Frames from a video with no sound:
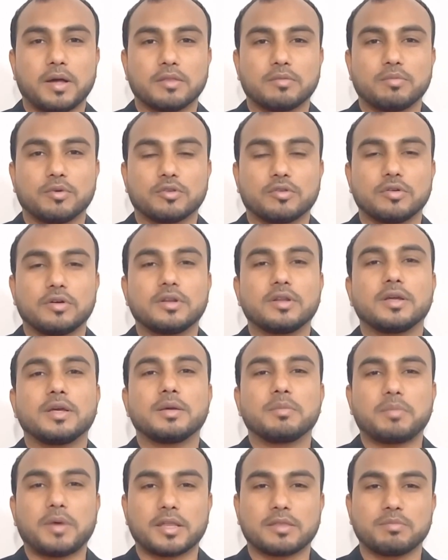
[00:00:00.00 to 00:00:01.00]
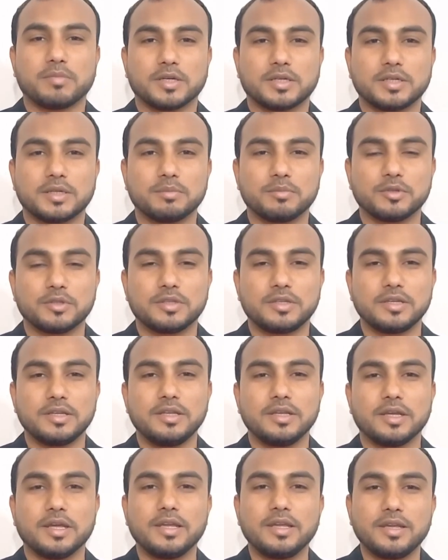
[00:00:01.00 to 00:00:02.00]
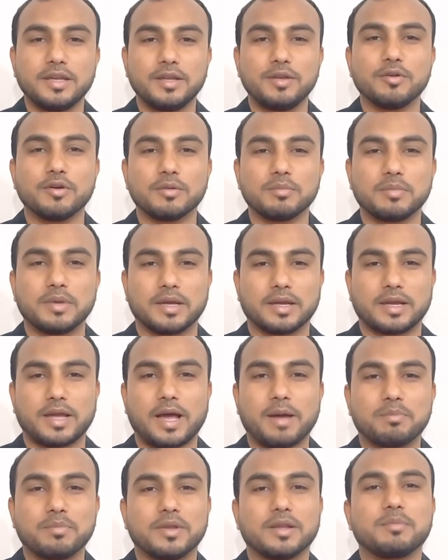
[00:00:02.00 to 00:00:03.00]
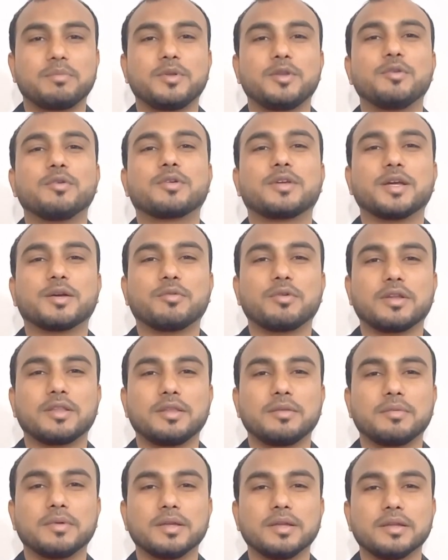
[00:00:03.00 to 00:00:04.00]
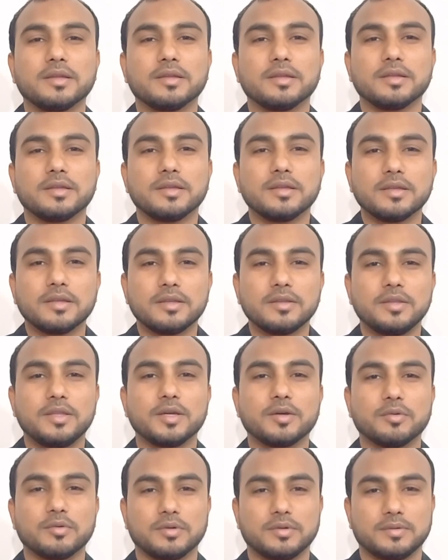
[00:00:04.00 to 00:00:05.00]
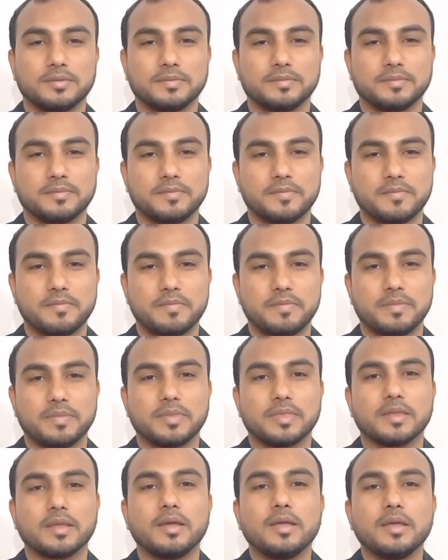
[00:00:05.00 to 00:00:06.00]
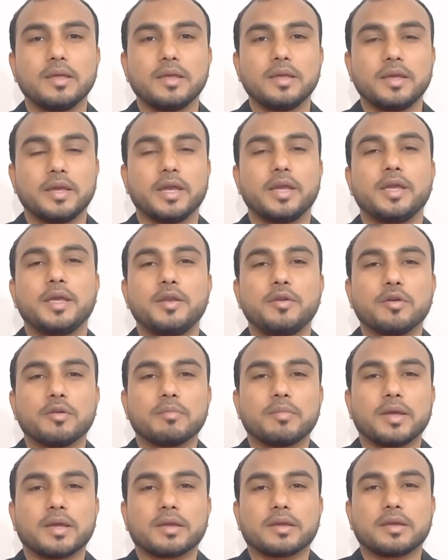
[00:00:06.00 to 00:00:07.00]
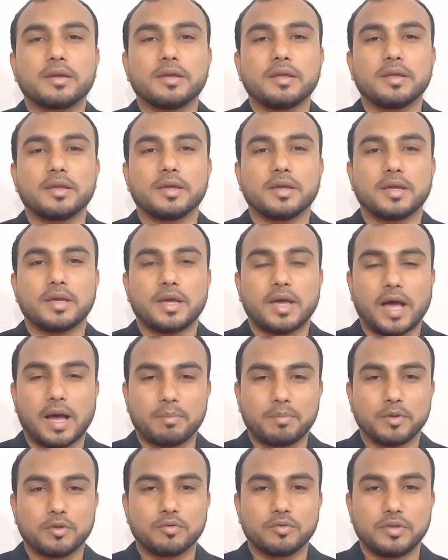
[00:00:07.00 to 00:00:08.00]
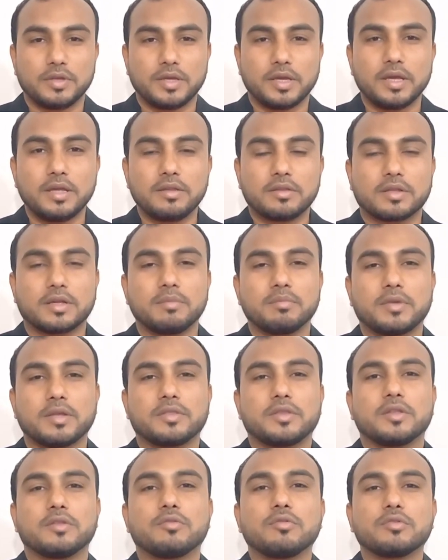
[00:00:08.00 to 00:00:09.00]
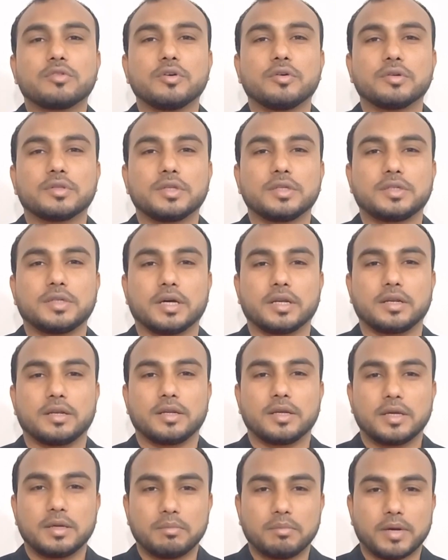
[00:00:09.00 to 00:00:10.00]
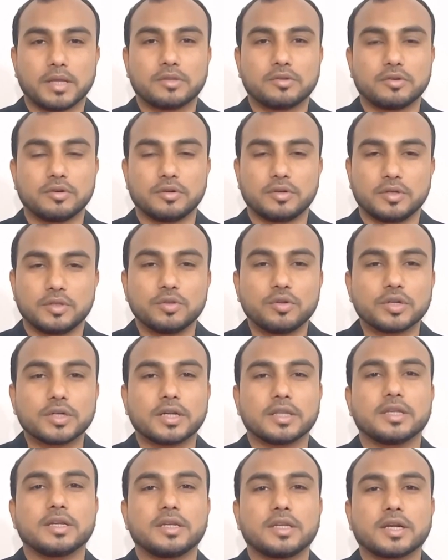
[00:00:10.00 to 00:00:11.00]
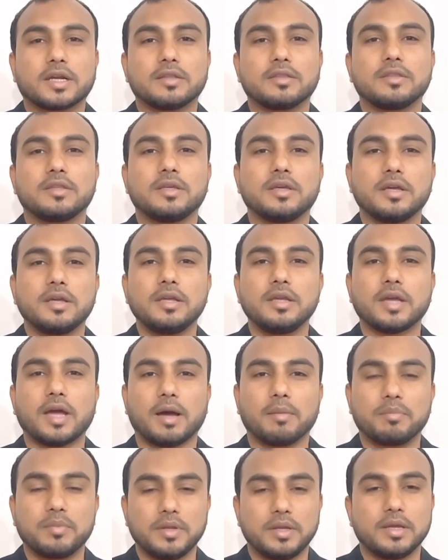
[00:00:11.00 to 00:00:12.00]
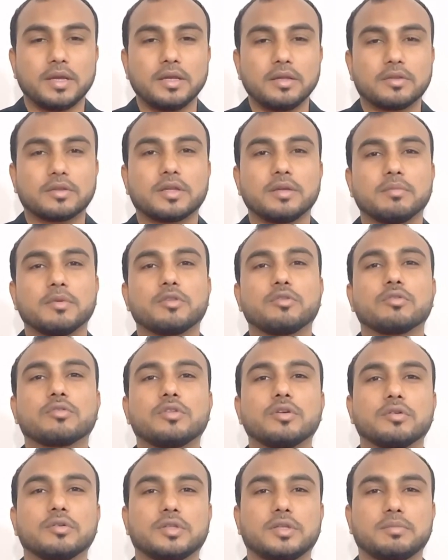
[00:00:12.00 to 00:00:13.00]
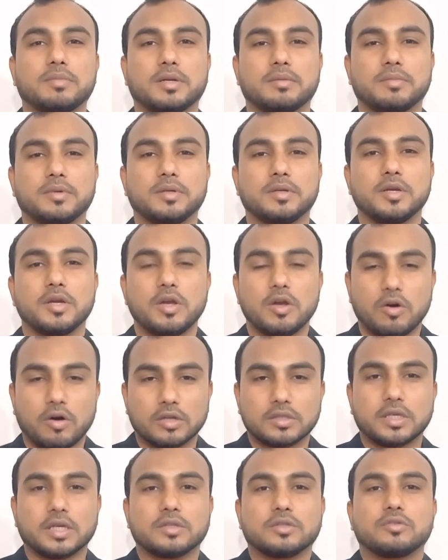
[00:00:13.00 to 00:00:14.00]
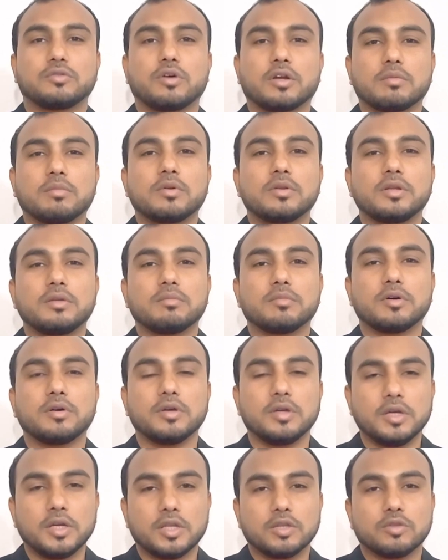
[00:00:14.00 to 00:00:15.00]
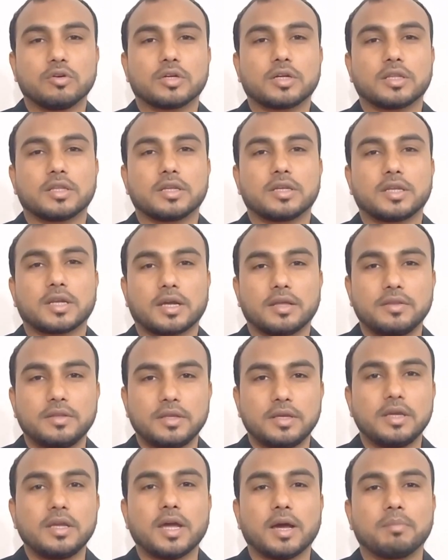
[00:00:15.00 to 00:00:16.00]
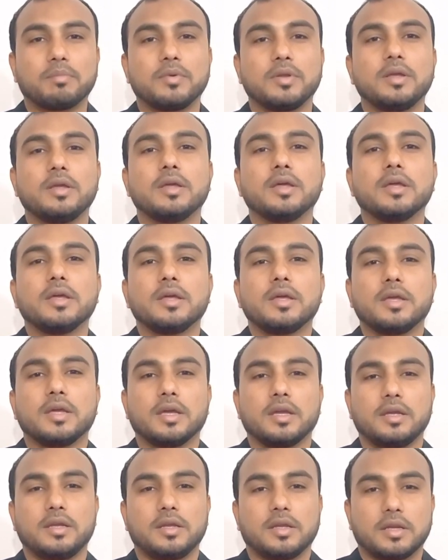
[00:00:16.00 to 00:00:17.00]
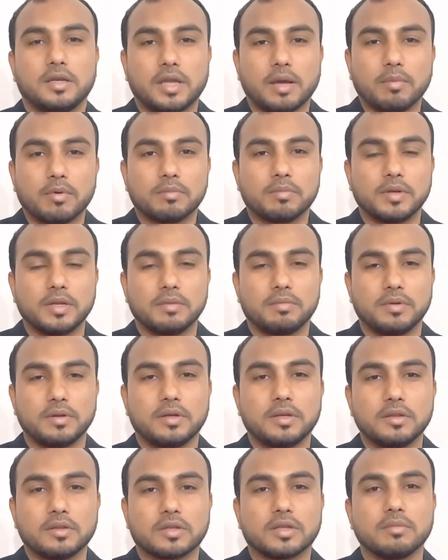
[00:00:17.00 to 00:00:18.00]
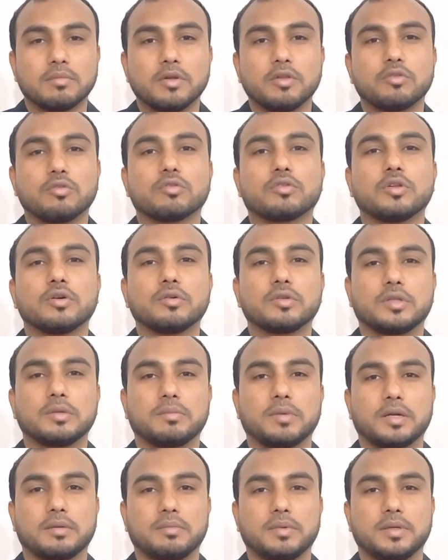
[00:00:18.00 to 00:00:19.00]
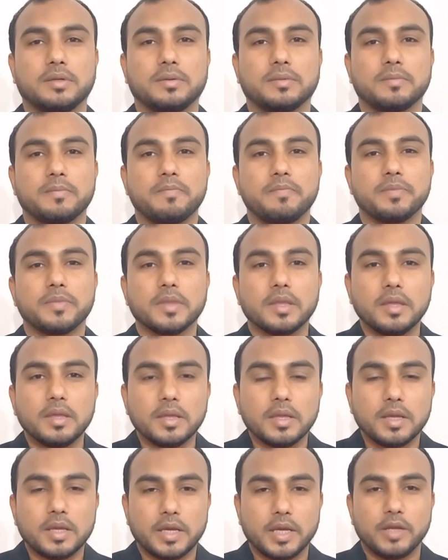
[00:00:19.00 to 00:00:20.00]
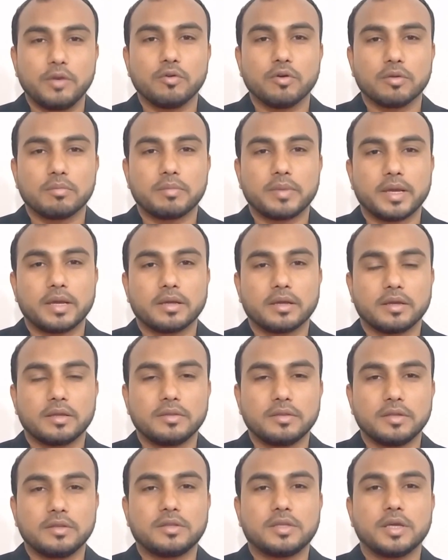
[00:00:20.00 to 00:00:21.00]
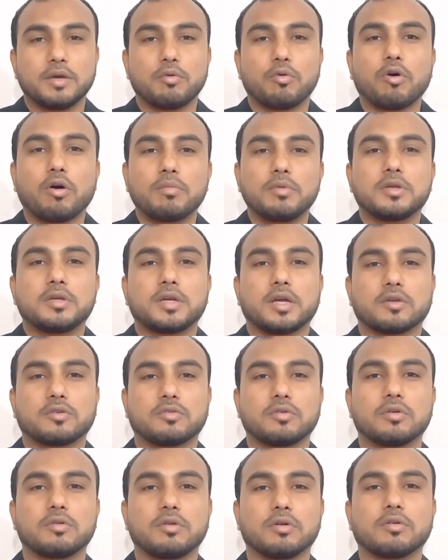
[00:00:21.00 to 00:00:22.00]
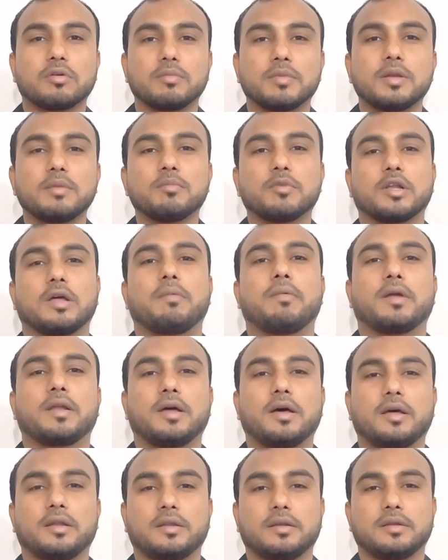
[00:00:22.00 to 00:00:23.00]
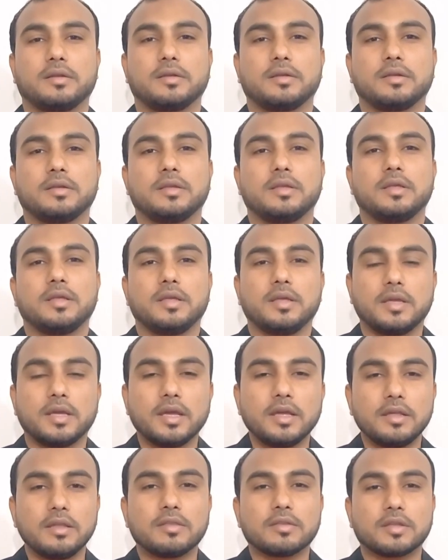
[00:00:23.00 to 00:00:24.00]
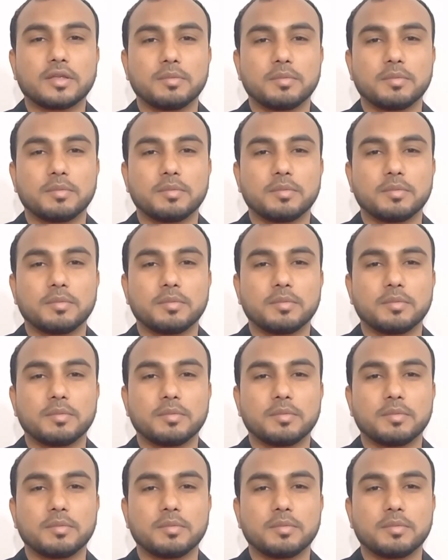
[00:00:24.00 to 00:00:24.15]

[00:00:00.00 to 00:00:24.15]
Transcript: পাঁচ বছর পাঁচ মাসের মধ্যেই এই ইউনিয়ন ব্যাংক আপনার বিনিয়োগকে করে দিবে দ্বিগুণ এই ইউনিয়ন ব্যাংকে আপনি যদি এই স্কিমটাতে যুক্ত হতে চান মাত্র দশ হাজার টাকা দিয়েই আপনি এই স্কিমে যুক্ত হতে পারবেন অর্থাৎ সর্বনিম্ন দশ হাজার টাকা দিয়েই আপনি এই ডাবল বেনিফিট স্কিমে যুক্ত হতে পারবেন ইউনিয়ন ব্যাংক দিচ্ছে অবিশ্বাস্য রকমের মুনাফার হার এই